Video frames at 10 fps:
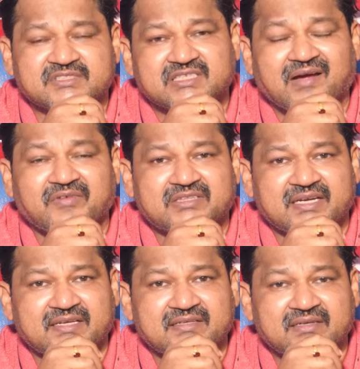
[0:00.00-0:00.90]

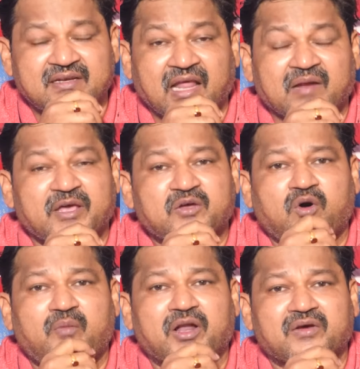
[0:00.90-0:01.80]
సావిత్రి నలభై
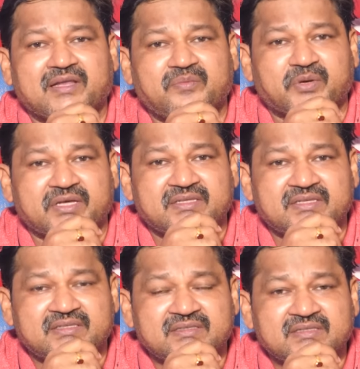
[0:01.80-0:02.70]
కోమాలోకి
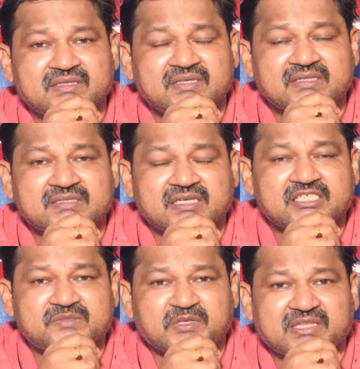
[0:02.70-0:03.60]
వెళ్ళిపోయింది
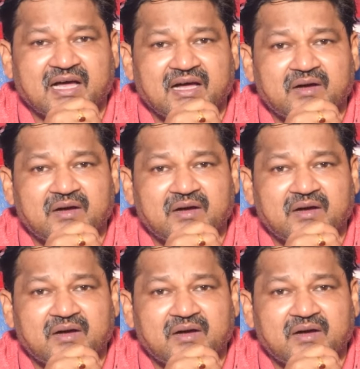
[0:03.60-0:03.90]
సిల్క్ స్మిత